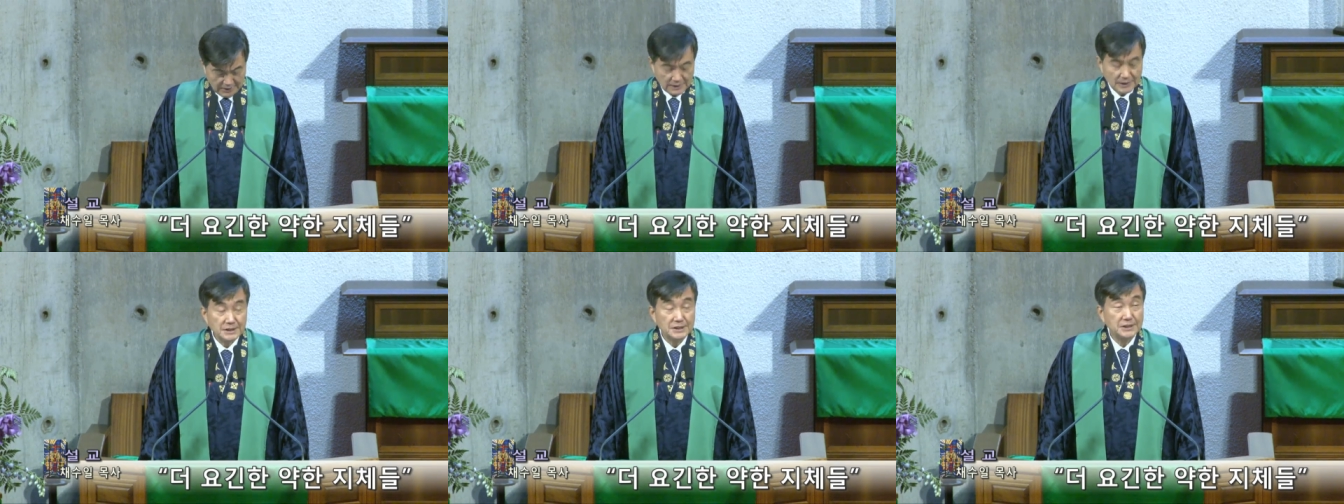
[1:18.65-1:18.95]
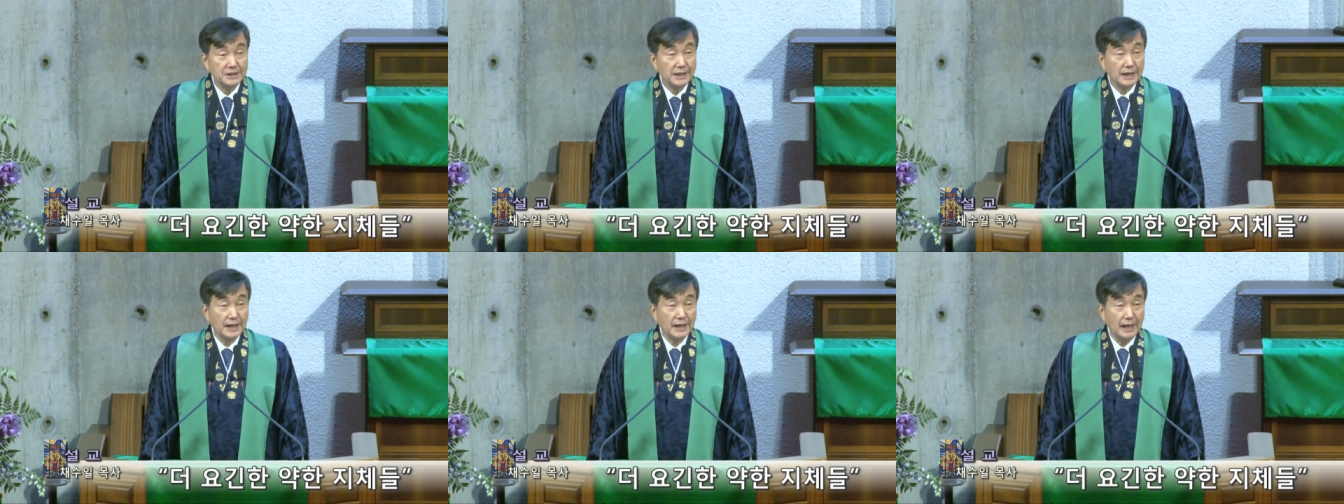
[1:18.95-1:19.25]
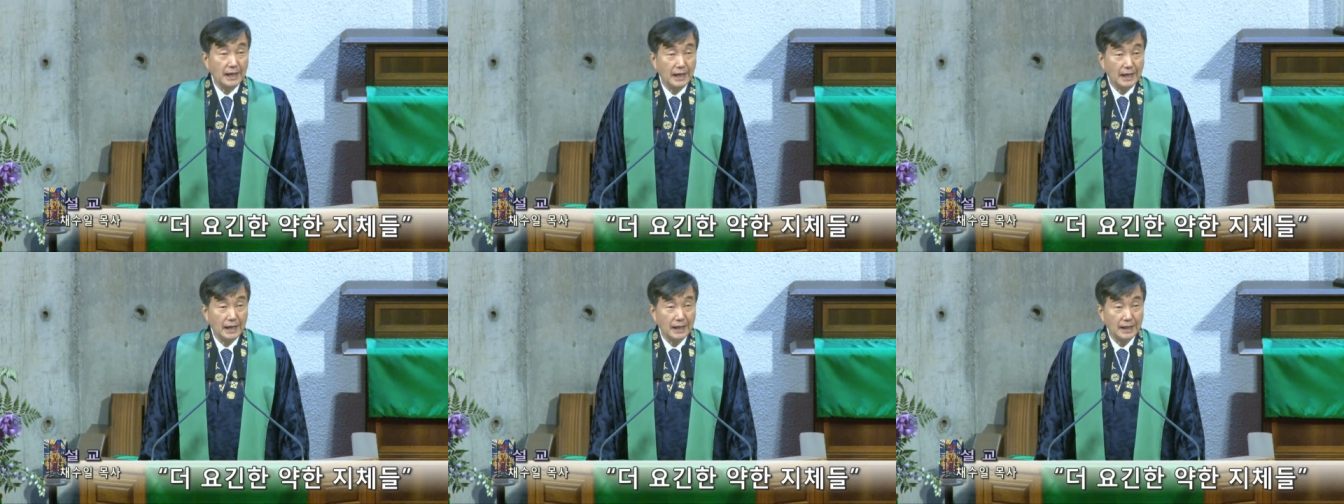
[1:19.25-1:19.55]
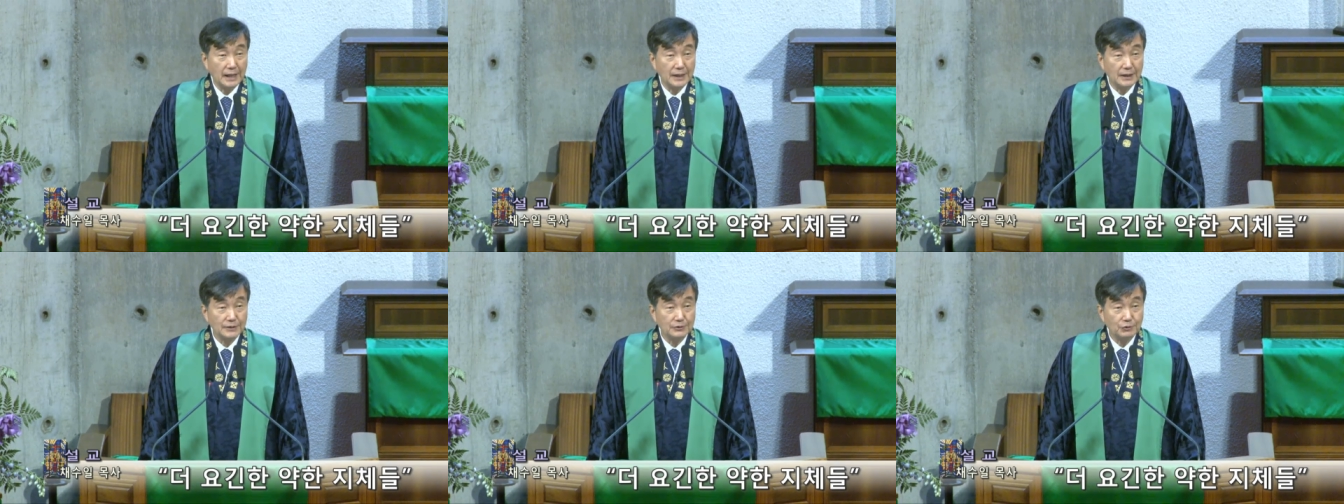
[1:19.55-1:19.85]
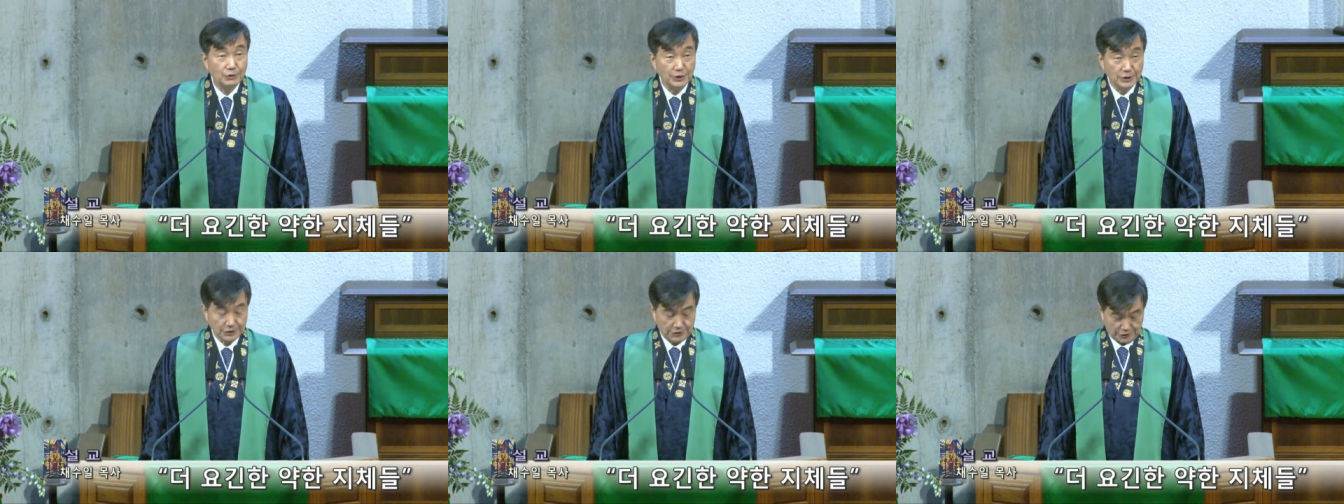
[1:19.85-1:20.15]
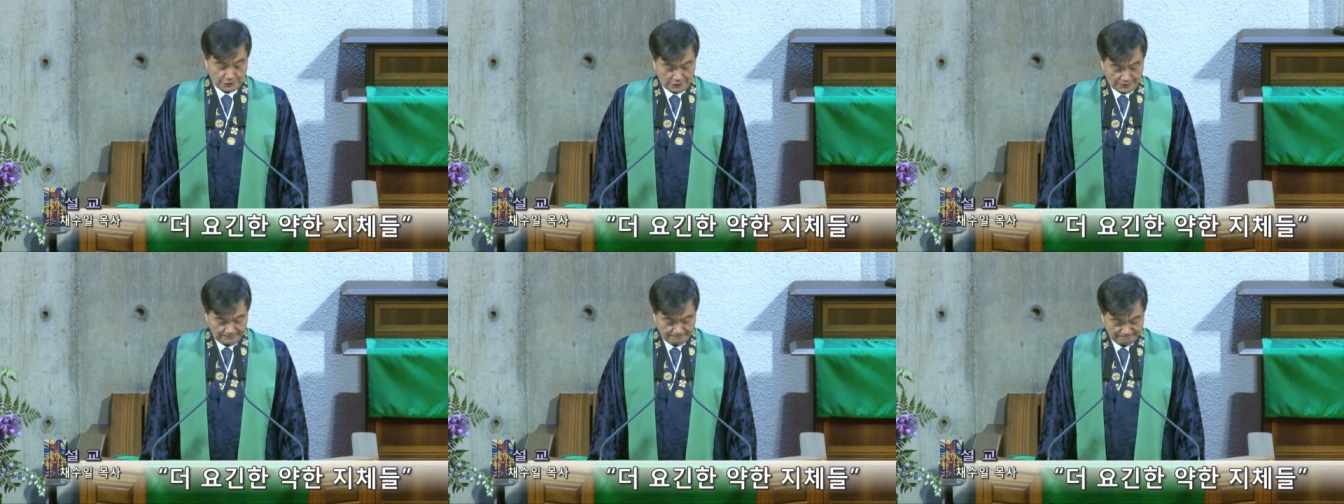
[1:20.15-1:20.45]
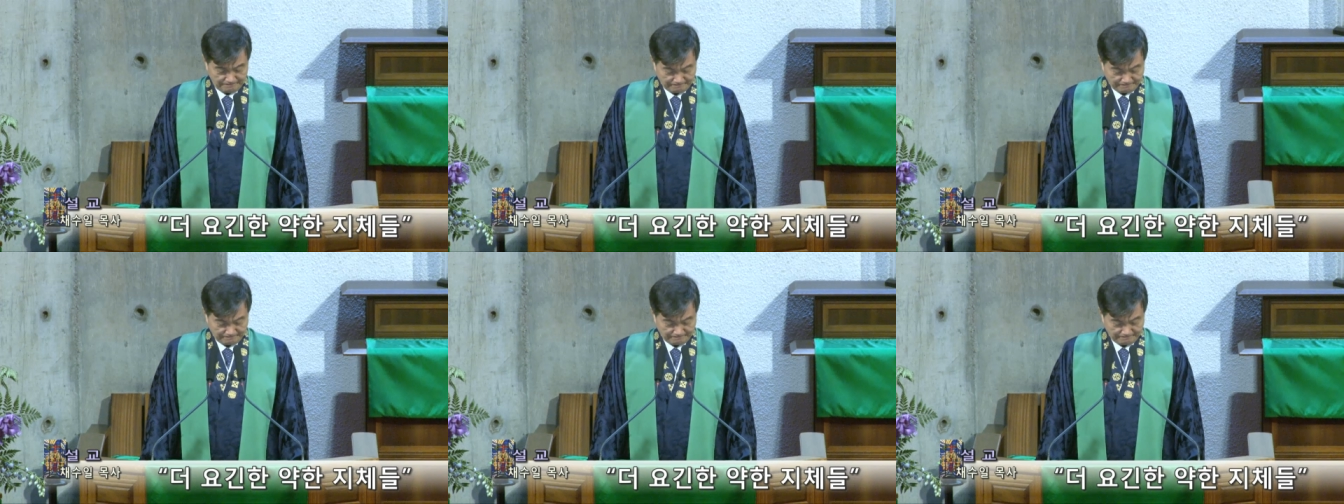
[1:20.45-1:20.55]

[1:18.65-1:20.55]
시대가 되었죠.